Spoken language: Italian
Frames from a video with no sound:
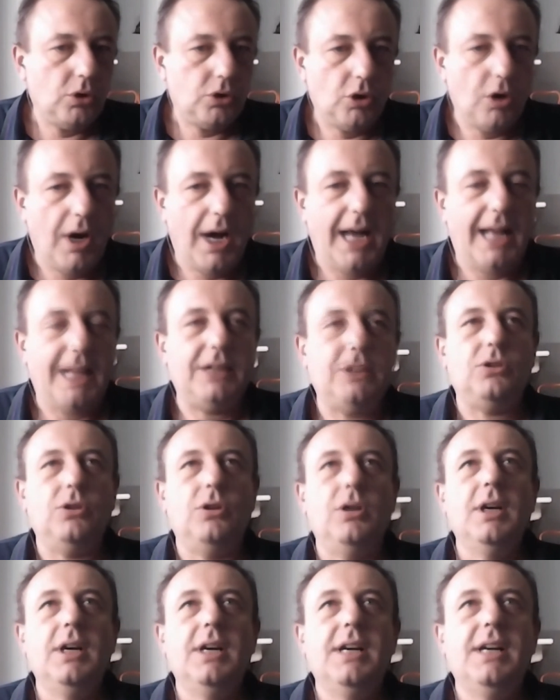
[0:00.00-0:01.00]
molto
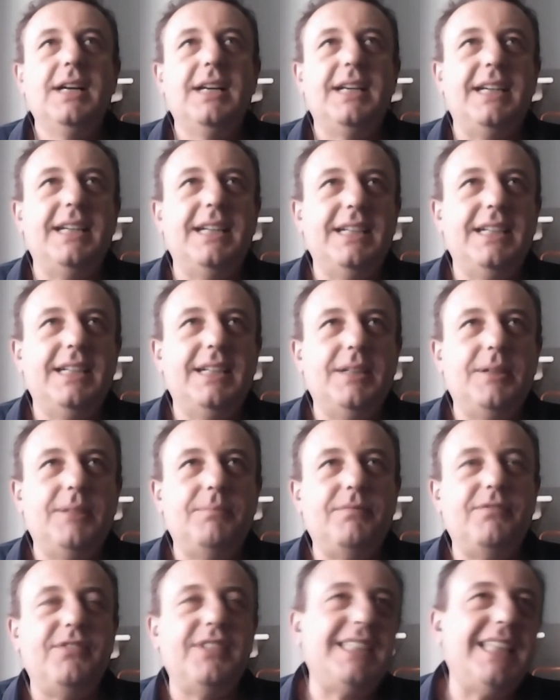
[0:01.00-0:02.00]
alto eh,
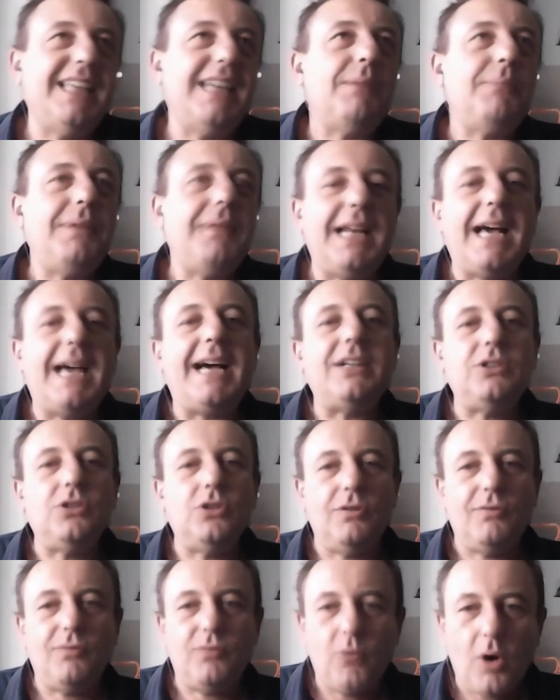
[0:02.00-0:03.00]
vedere
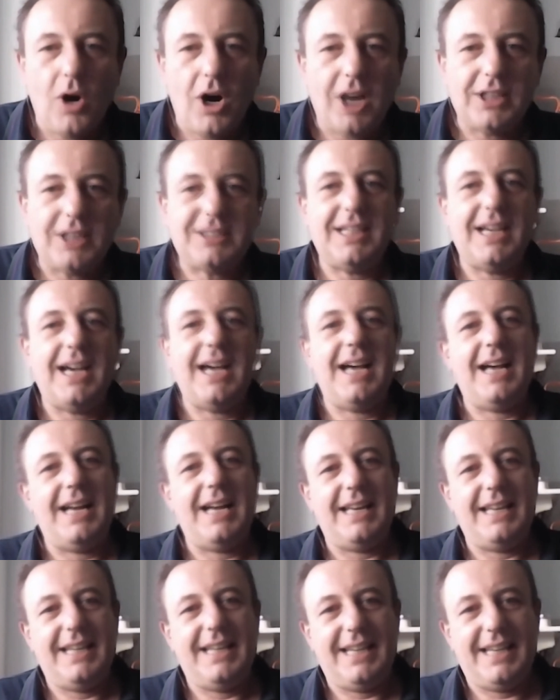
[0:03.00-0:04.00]
Milano
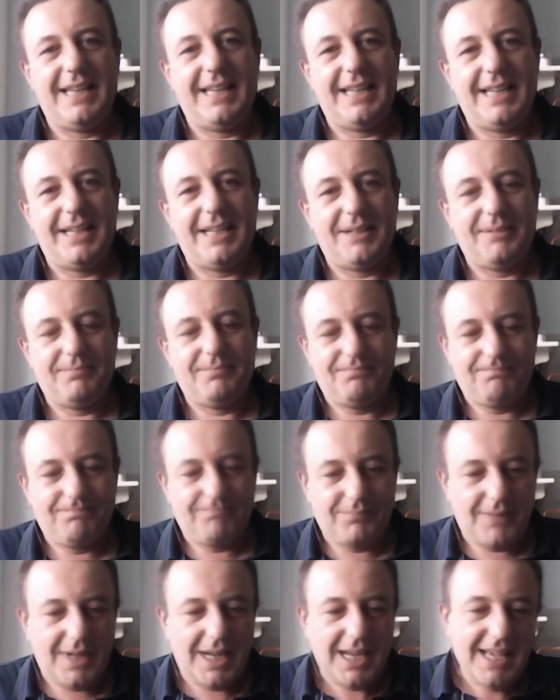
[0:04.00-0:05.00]
vuota è,
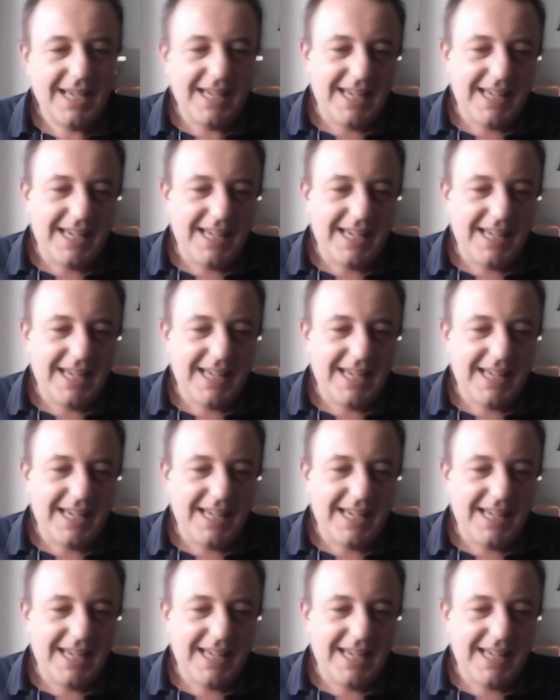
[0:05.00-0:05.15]
mm,